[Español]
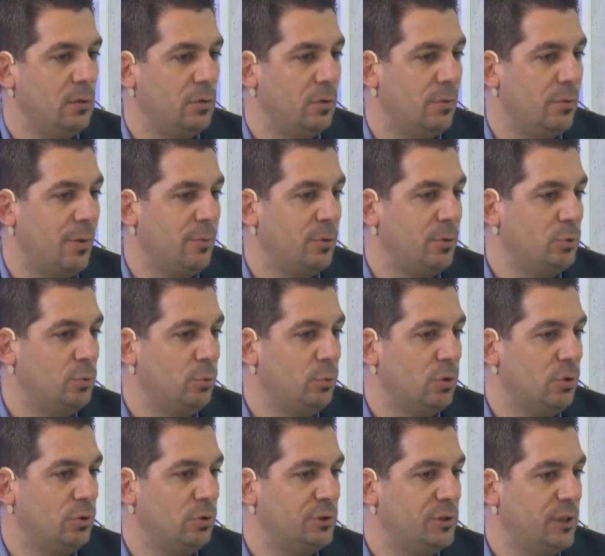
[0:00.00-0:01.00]
tomamos un
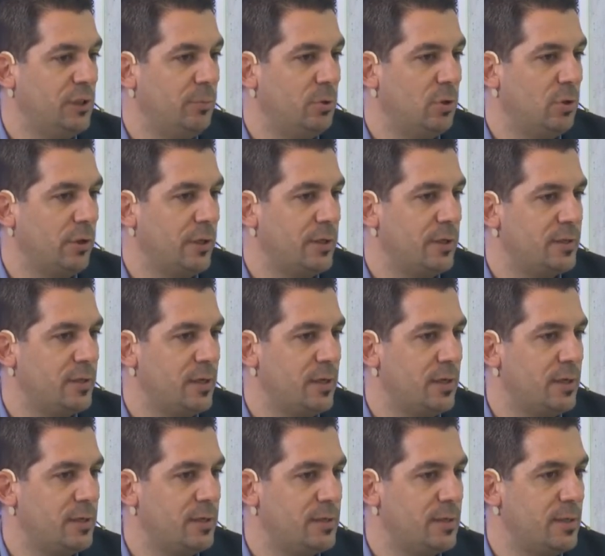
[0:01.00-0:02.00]
concepto que
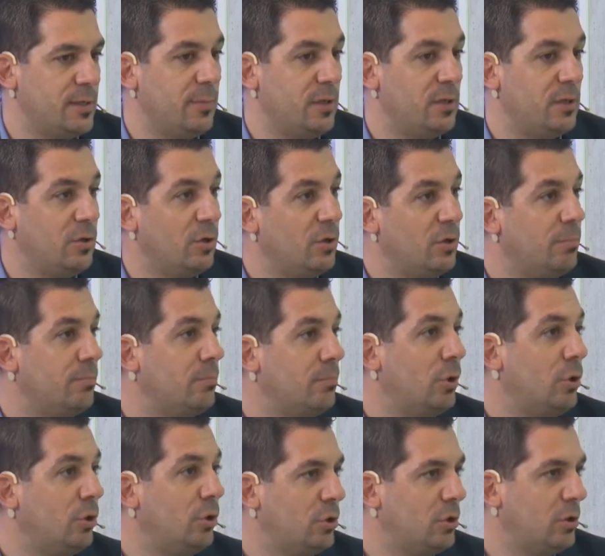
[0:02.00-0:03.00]
se, se inventó en
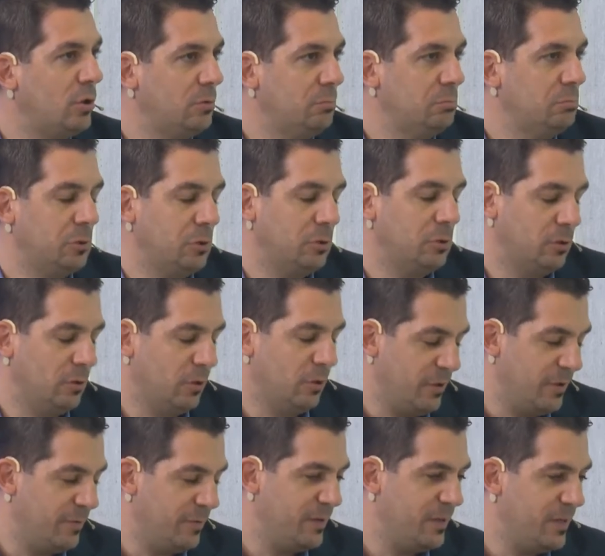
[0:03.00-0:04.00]
Boston, o
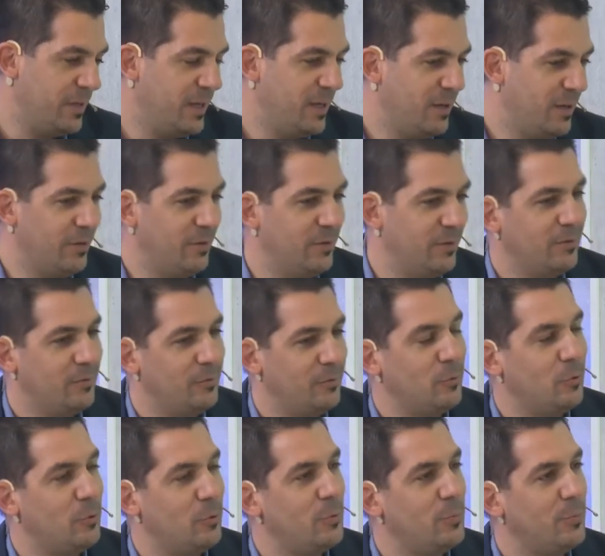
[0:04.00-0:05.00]
lo definieron
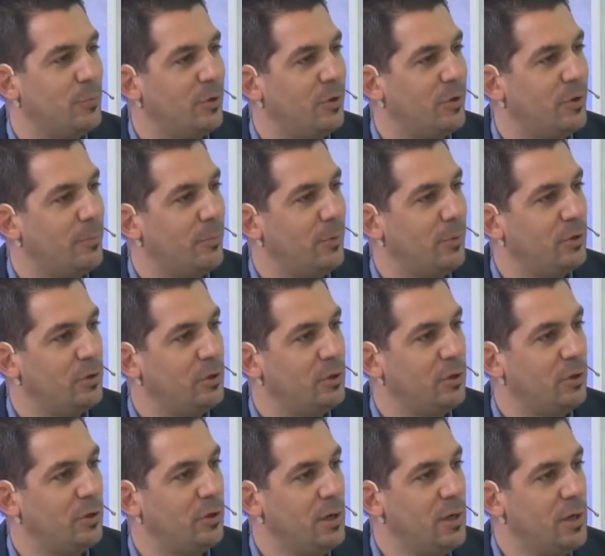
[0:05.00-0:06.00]
un grupo en
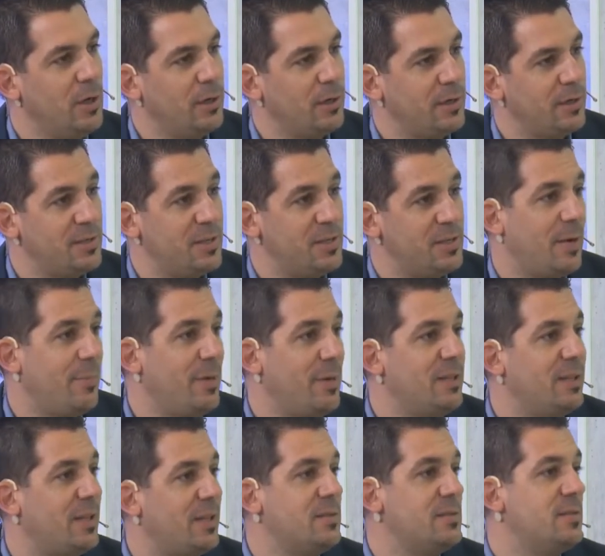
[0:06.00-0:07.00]
Boston, que se llama
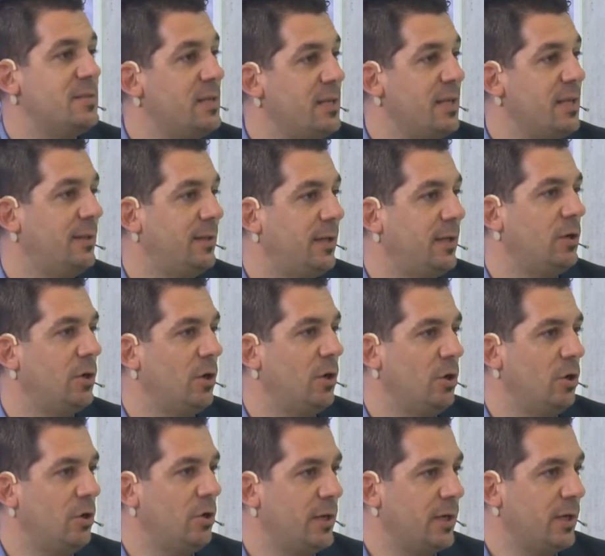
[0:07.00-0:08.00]
intensidad
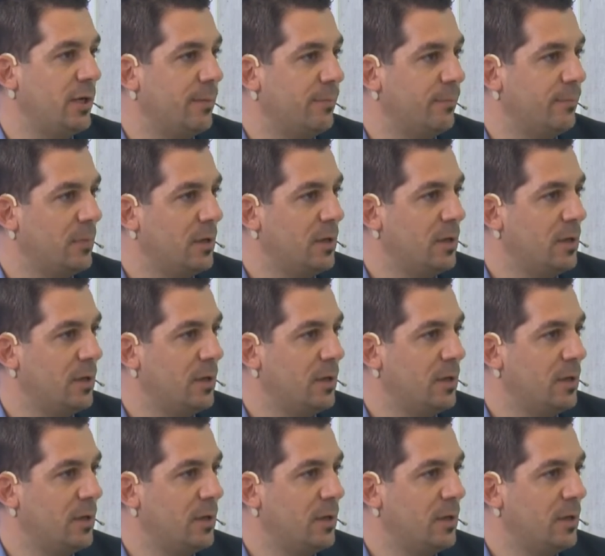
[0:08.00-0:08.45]
tecnológica,